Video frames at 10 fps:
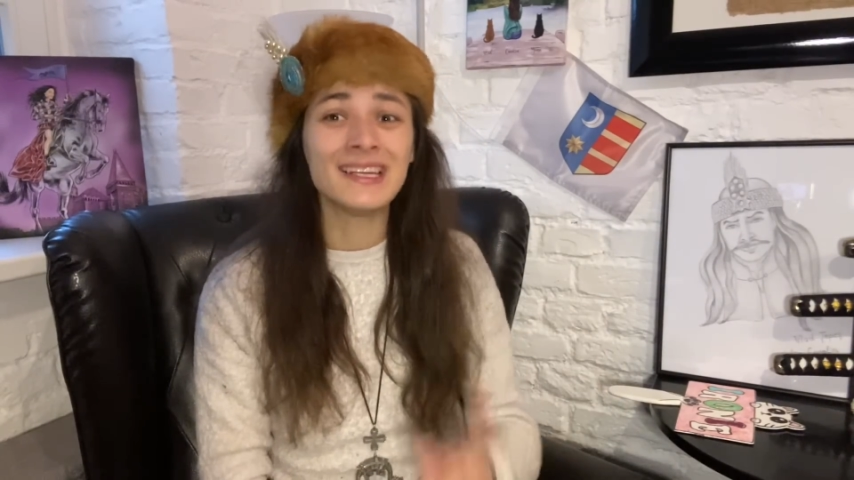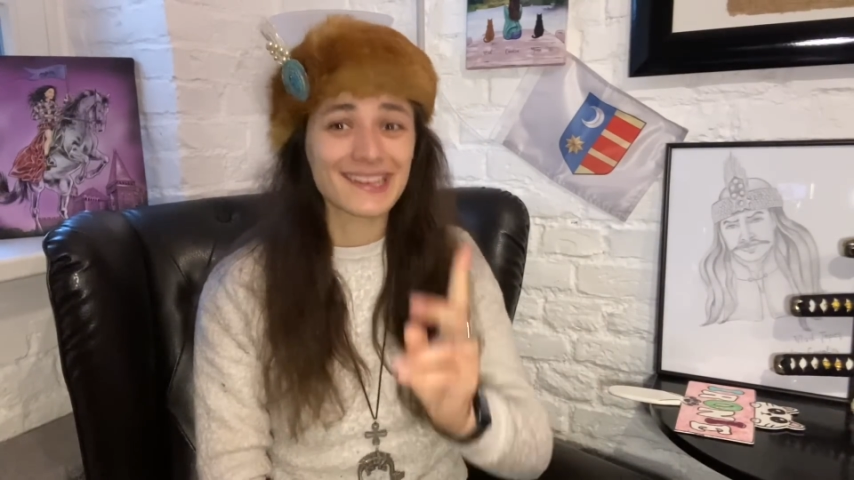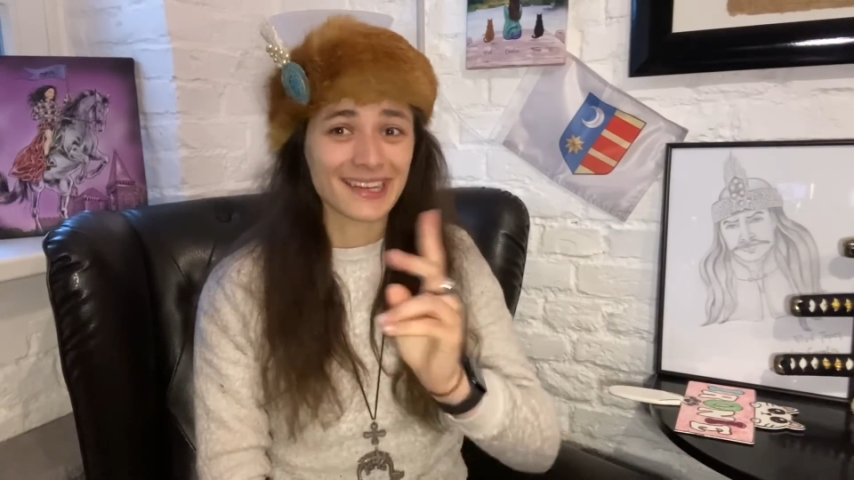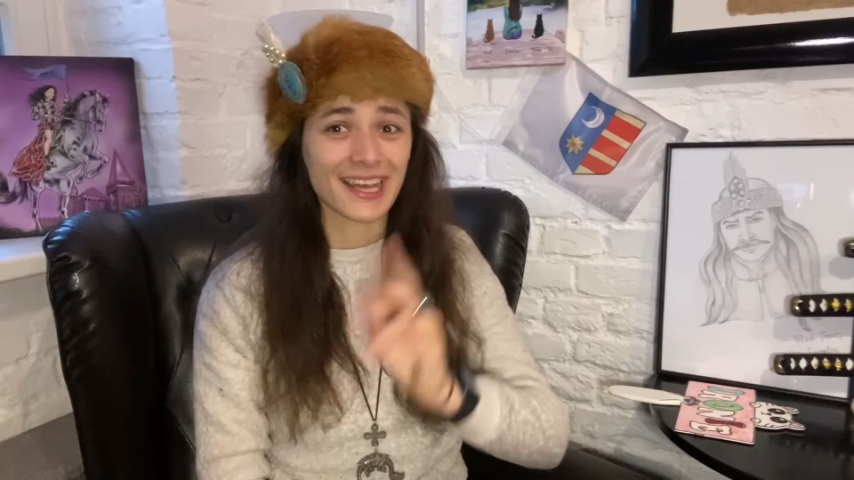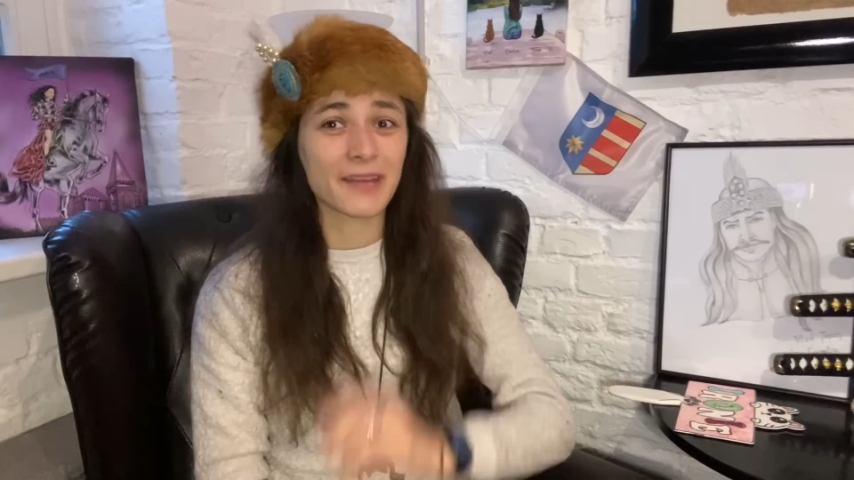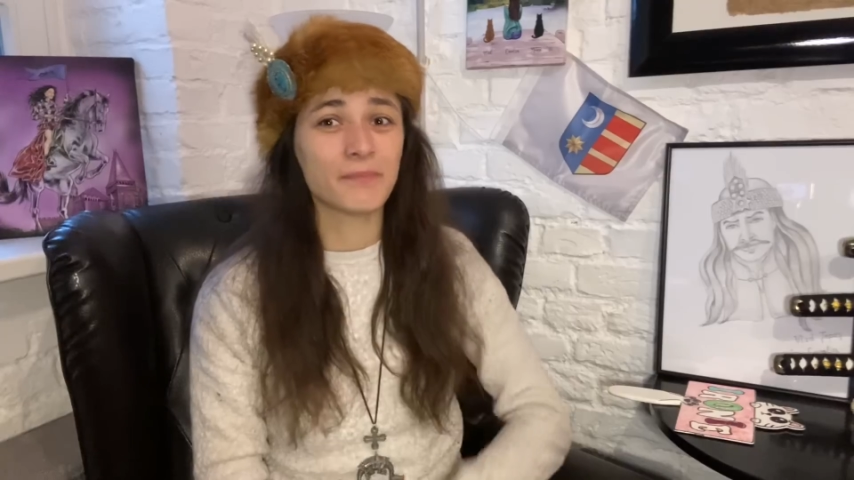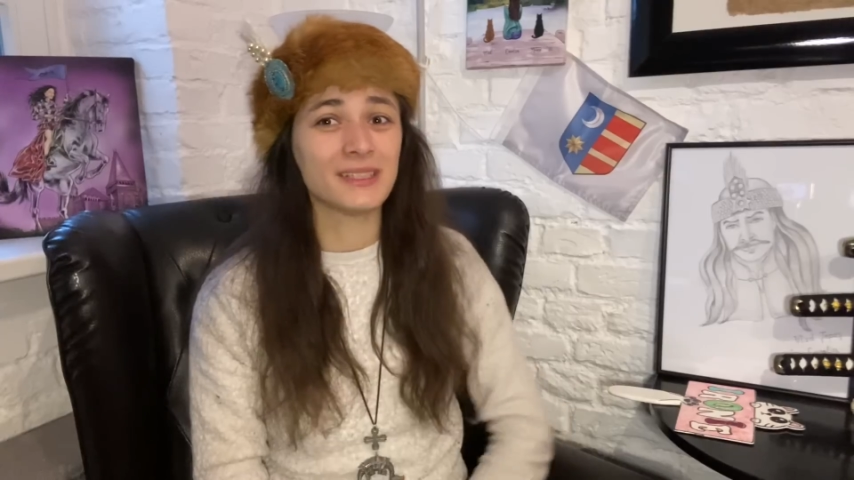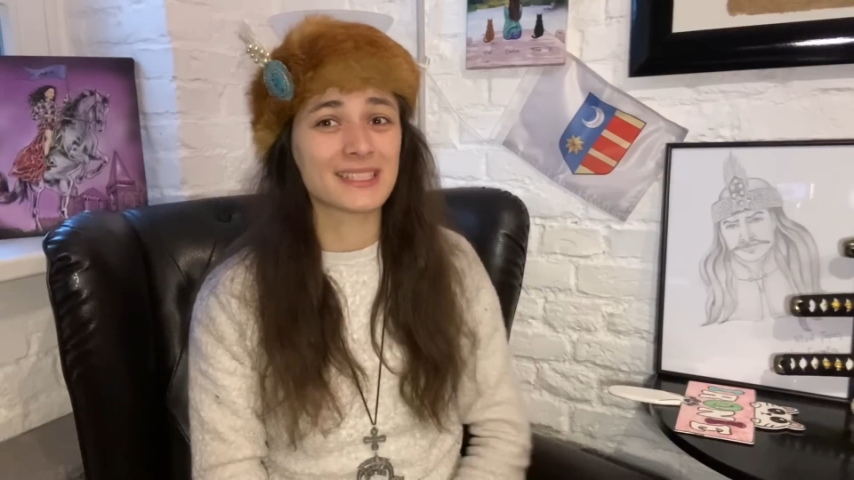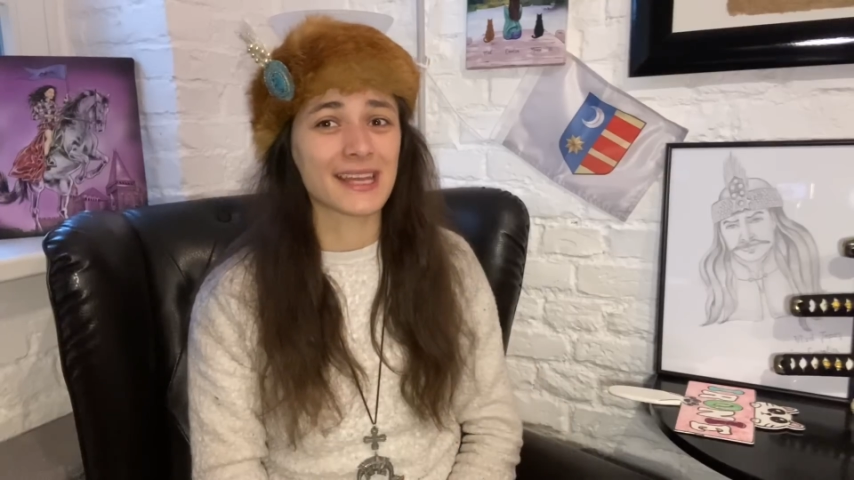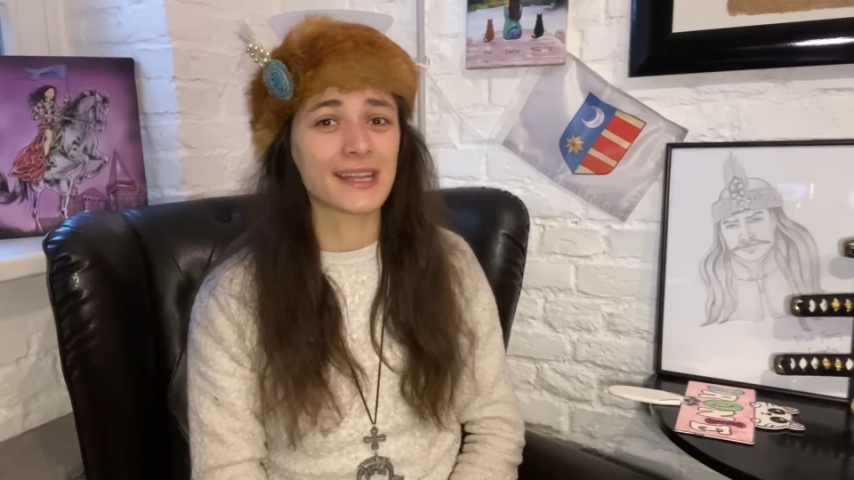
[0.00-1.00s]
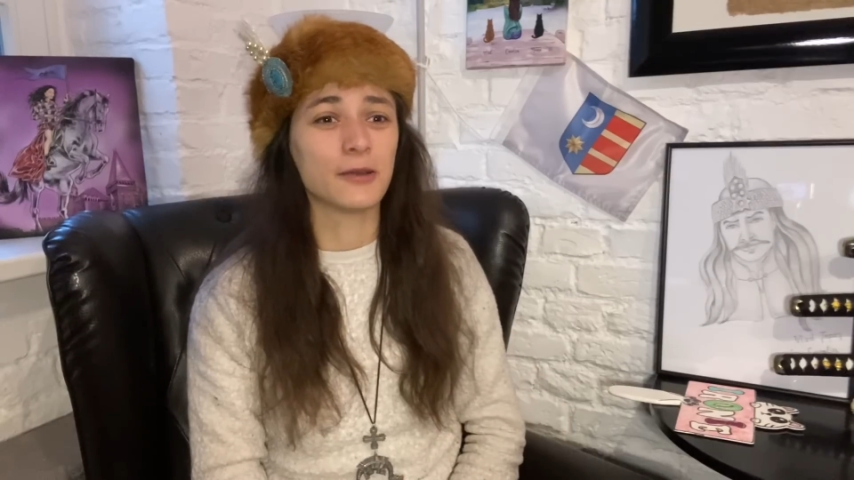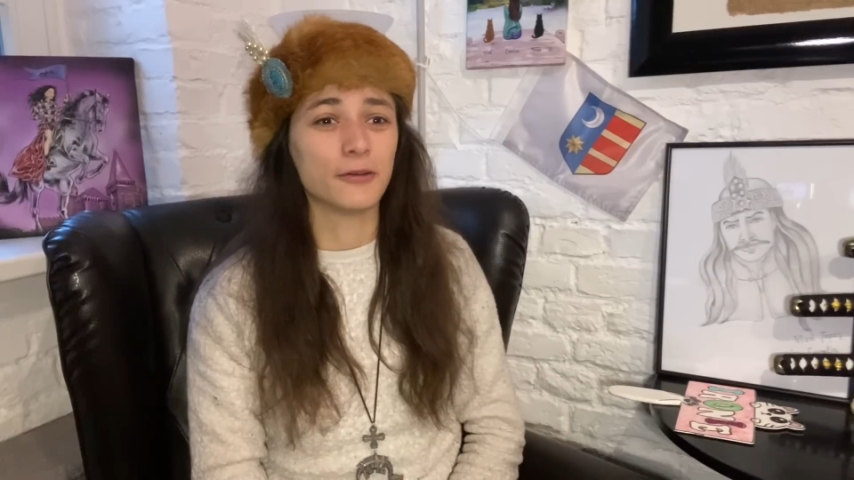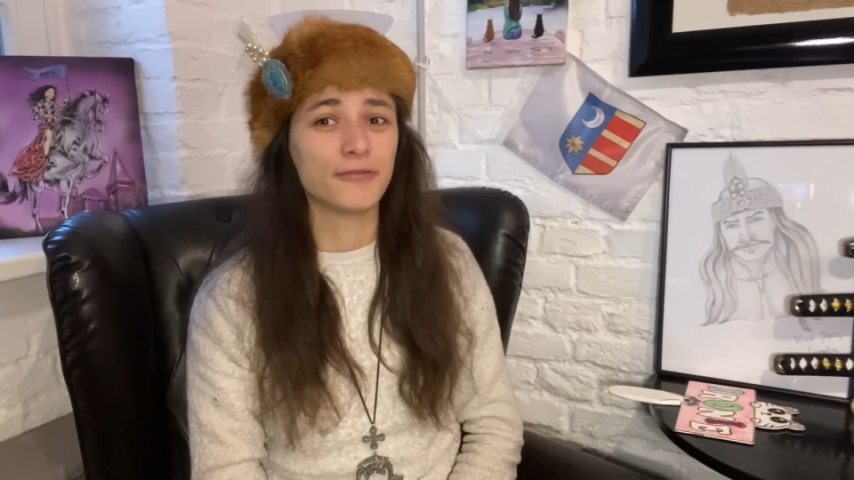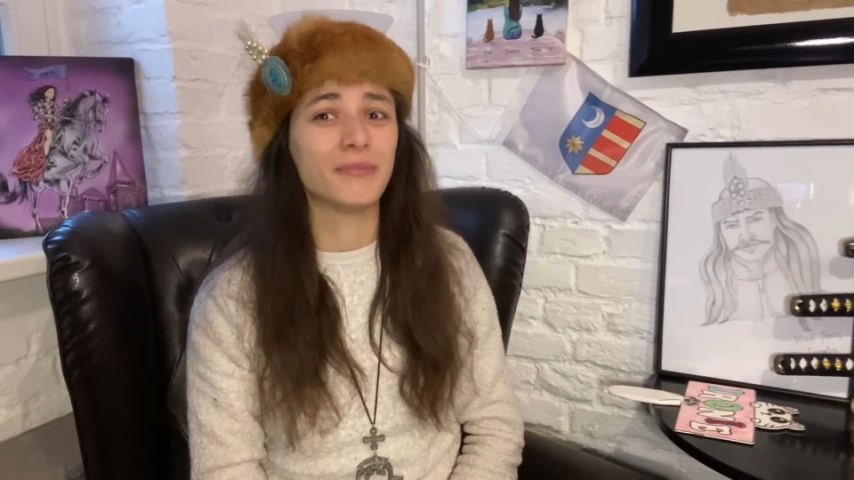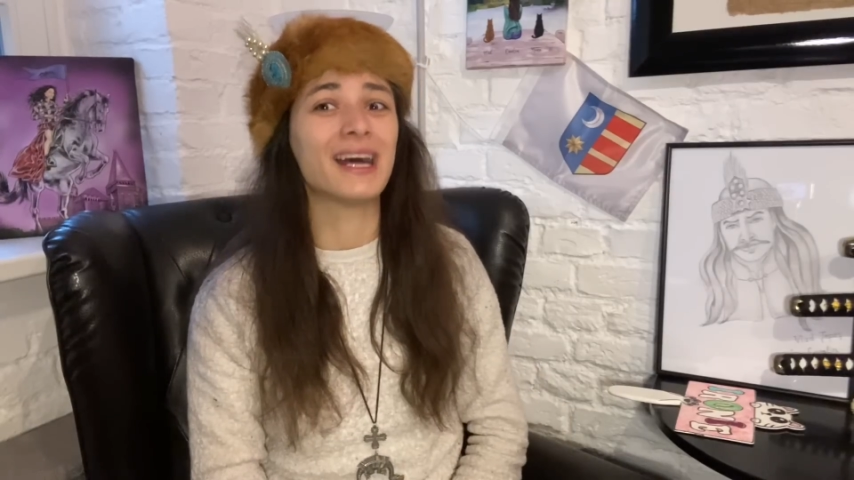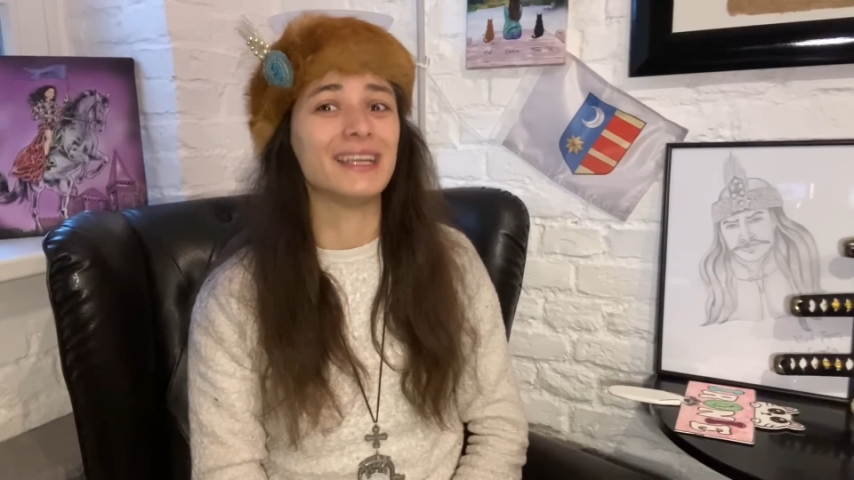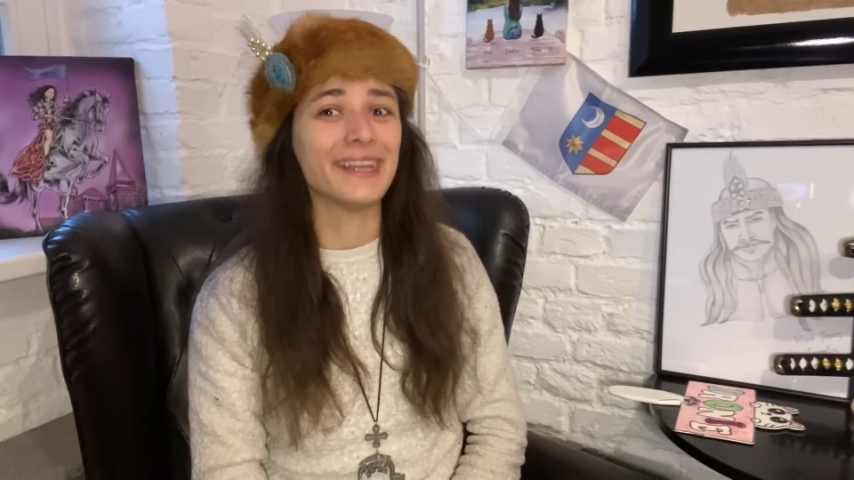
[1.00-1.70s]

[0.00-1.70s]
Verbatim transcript: Schreiben ist da dann offenbar